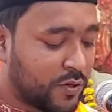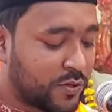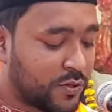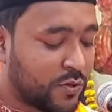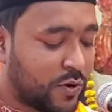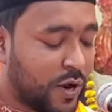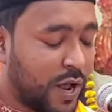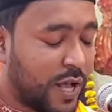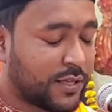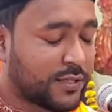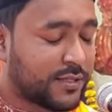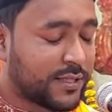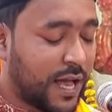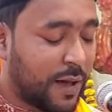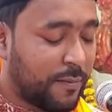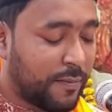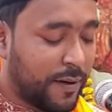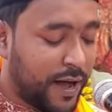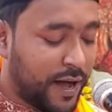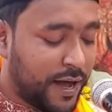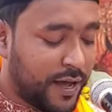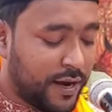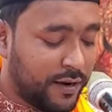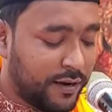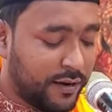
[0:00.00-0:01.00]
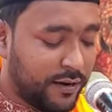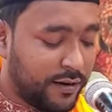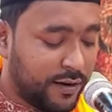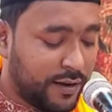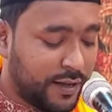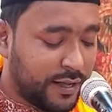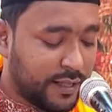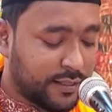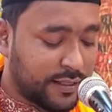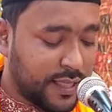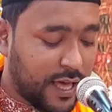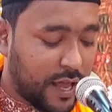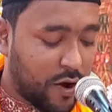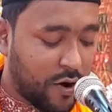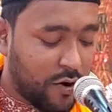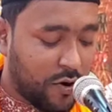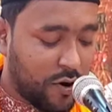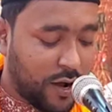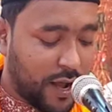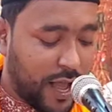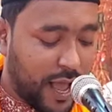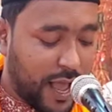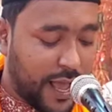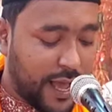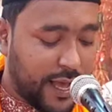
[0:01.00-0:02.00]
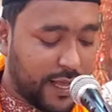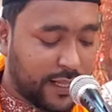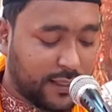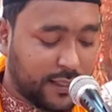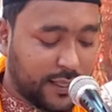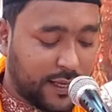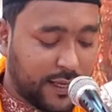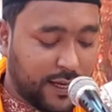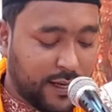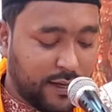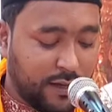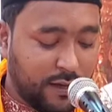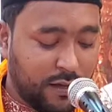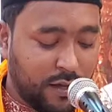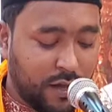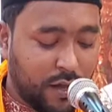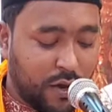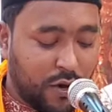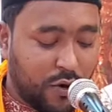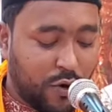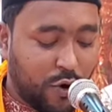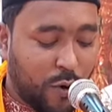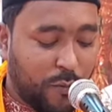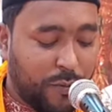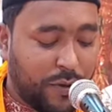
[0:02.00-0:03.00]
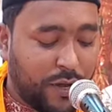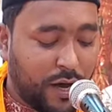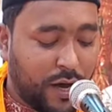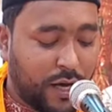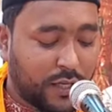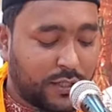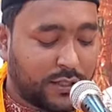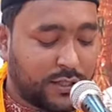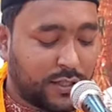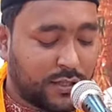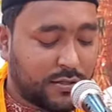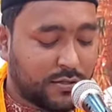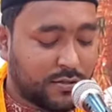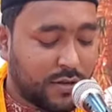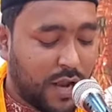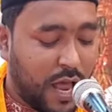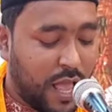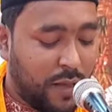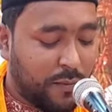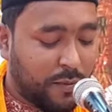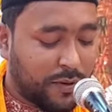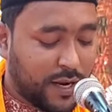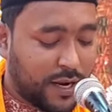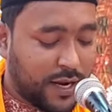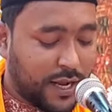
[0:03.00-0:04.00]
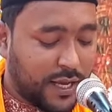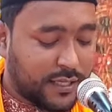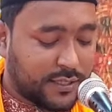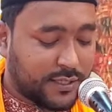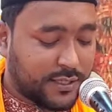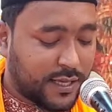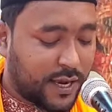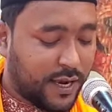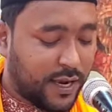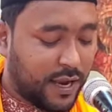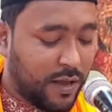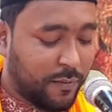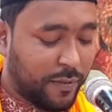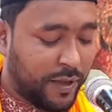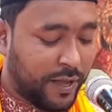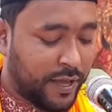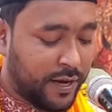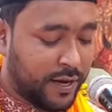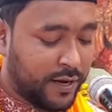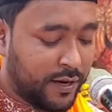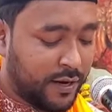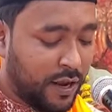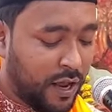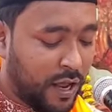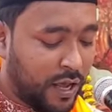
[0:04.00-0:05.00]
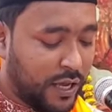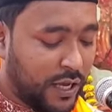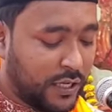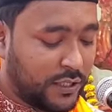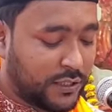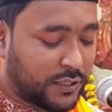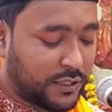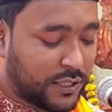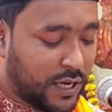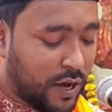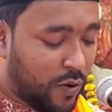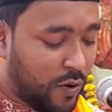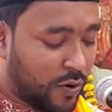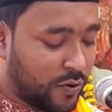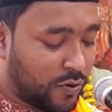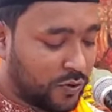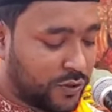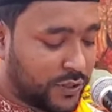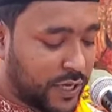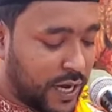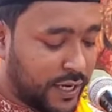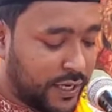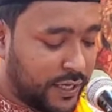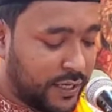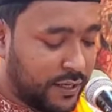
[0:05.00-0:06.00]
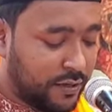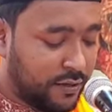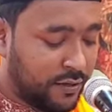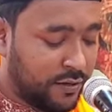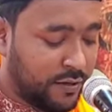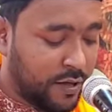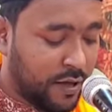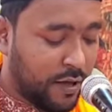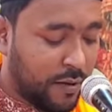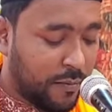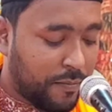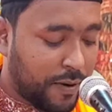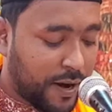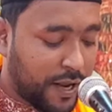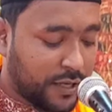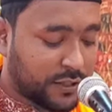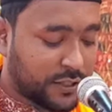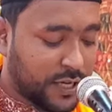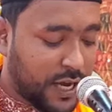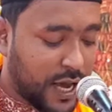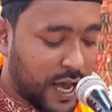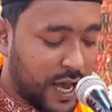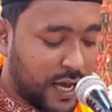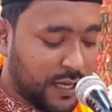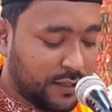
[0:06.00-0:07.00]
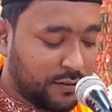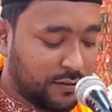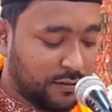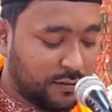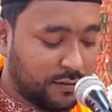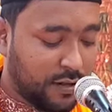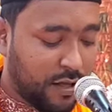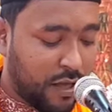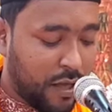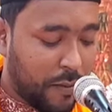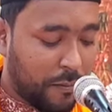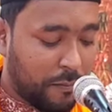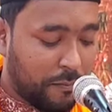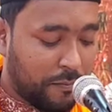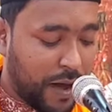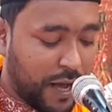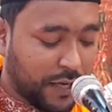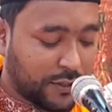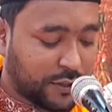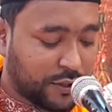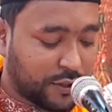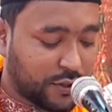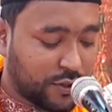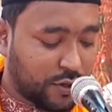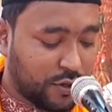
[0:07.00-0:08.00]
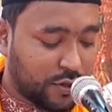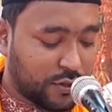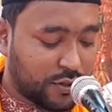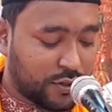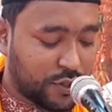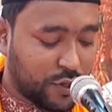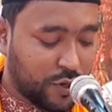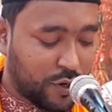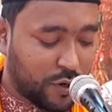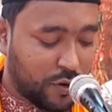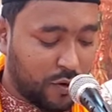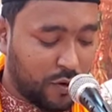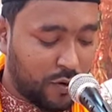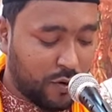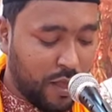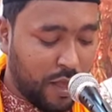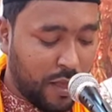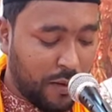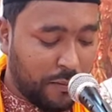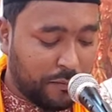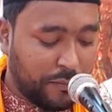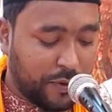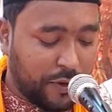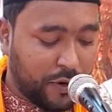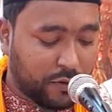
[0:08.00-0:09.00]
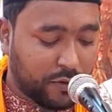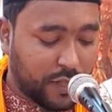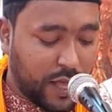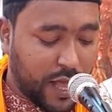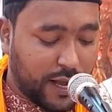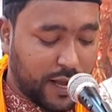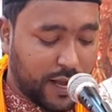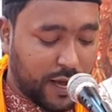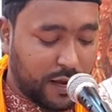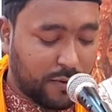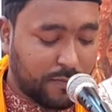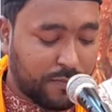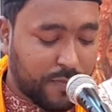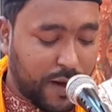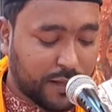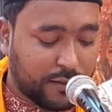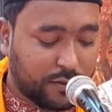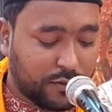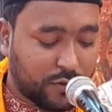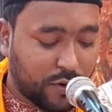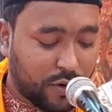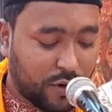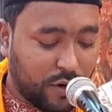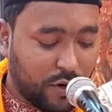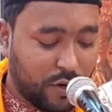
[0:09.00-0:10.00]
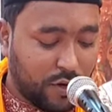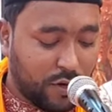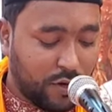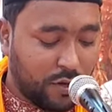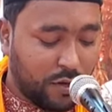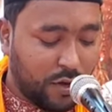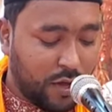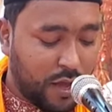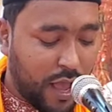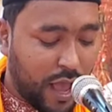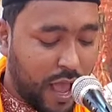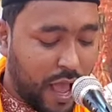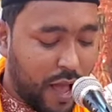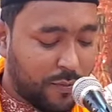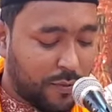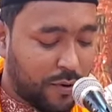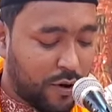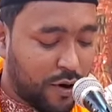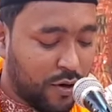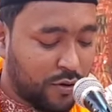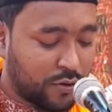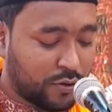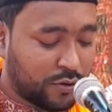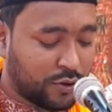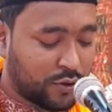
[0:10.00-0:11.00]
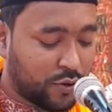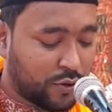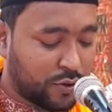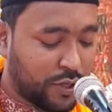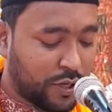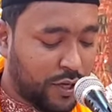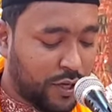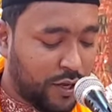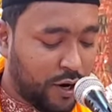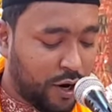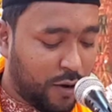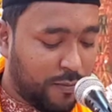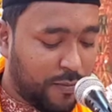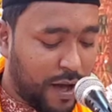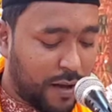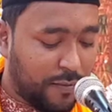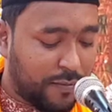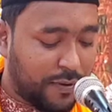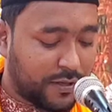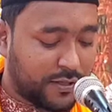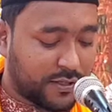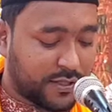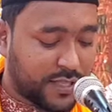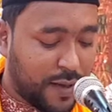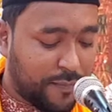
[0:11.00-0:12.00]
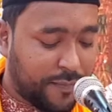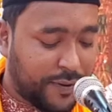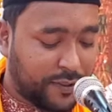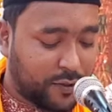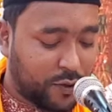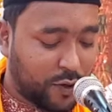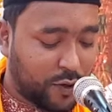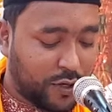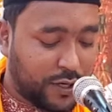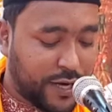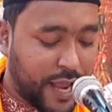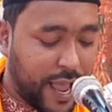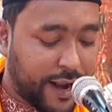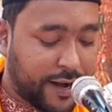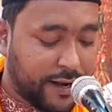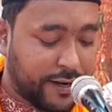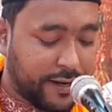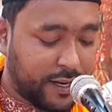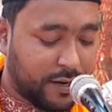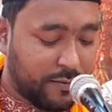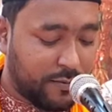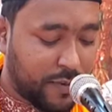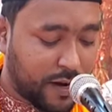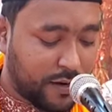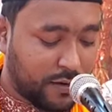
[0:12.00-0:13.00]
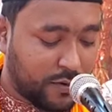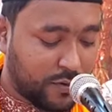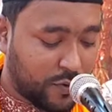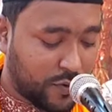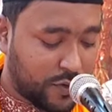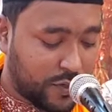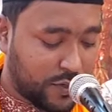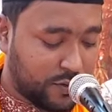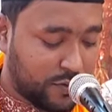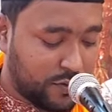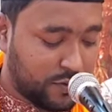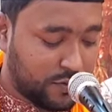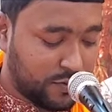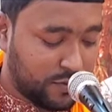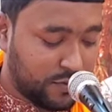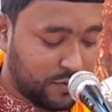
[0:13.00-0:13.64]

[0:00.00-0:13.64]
সুরা সাবার তেরো নং আয়াতে নবী হজরত সুলাইমান আলাই সাল্লামের ইচ্ছা অনুযায়ী প্রাসাদ ভাস্কর্য বৃহদাকার পাত্র এবং সুদৃঢ়ভাবে স্থাপিত ড্যাগ নির্মাণ করিত